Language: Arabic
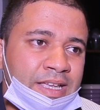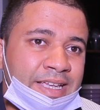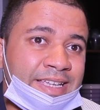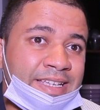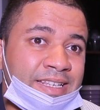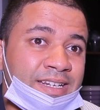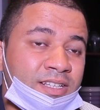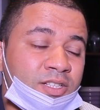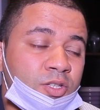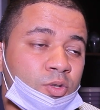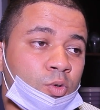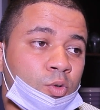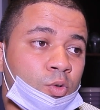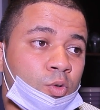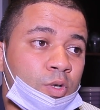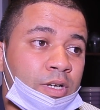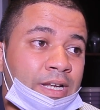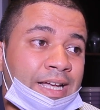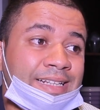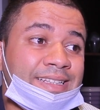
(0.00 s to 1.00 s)
يناصروا
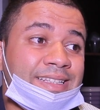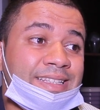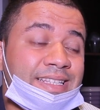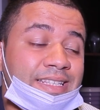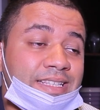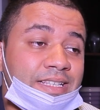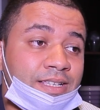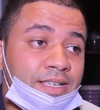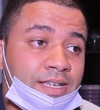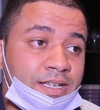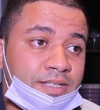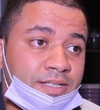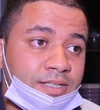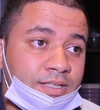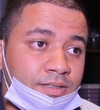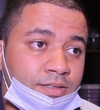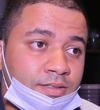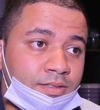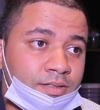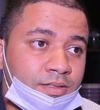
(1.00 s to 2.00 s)
الخط السياسي
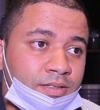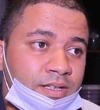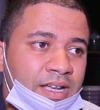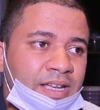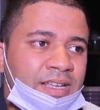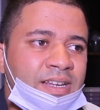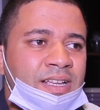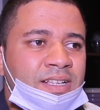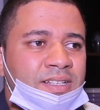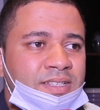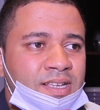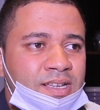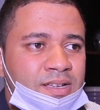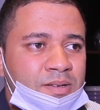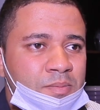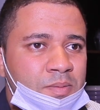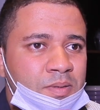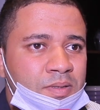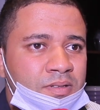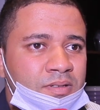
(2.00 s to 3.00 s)
على
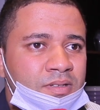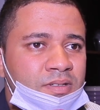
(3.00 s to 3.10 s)
حساب